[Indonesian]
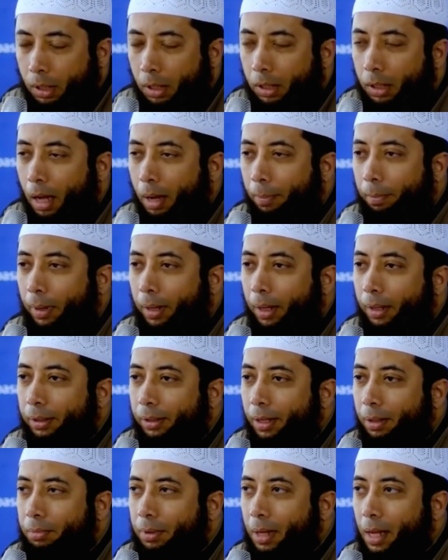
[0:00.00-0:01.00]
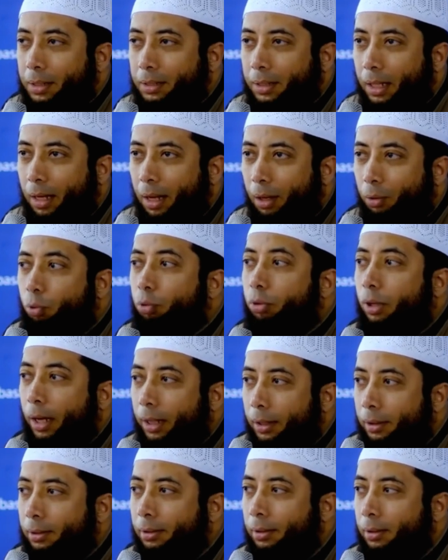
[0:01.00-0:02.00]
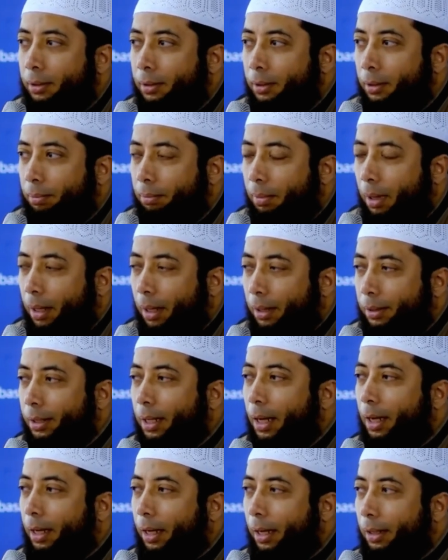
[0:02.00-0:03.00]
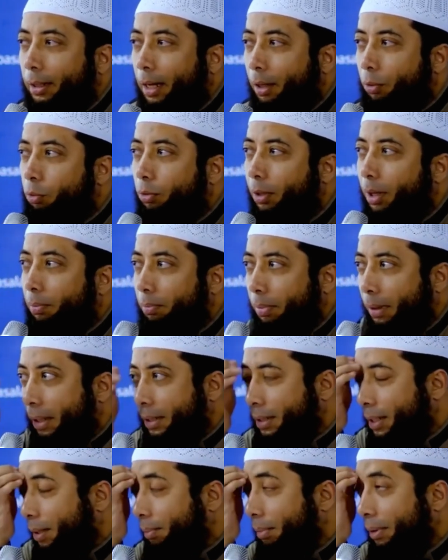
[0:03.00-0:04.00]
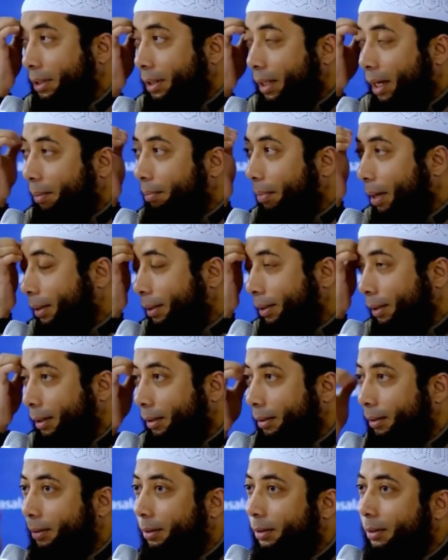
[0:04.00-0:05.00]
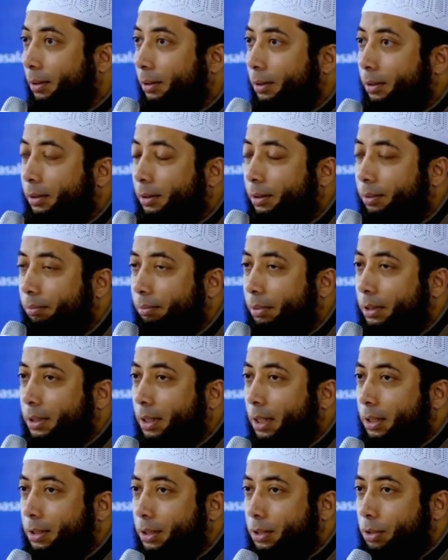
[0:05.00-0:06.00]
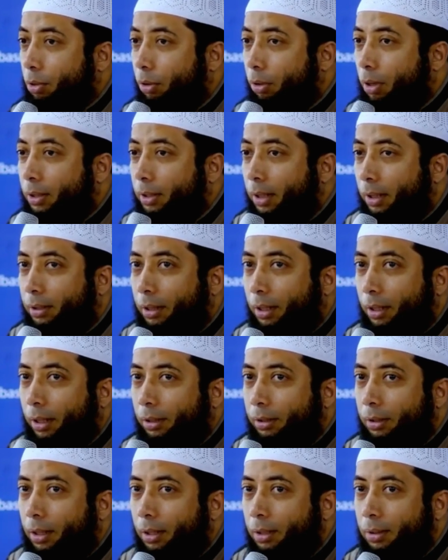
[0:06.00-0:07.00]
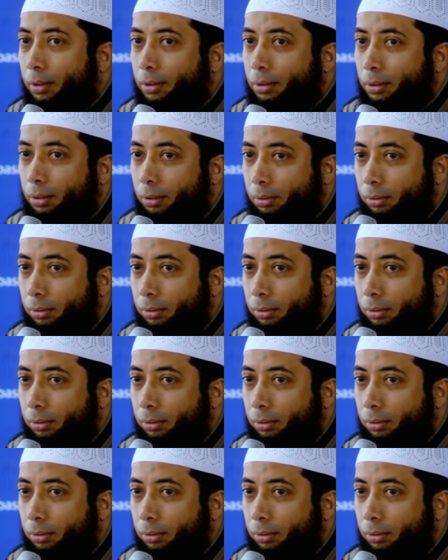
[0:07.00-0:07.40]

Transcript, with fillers: Jadi apa yang dia biasa lakukan, maka dia akan lakukan pada saat menjelang mati. Misal seseorang di antara kita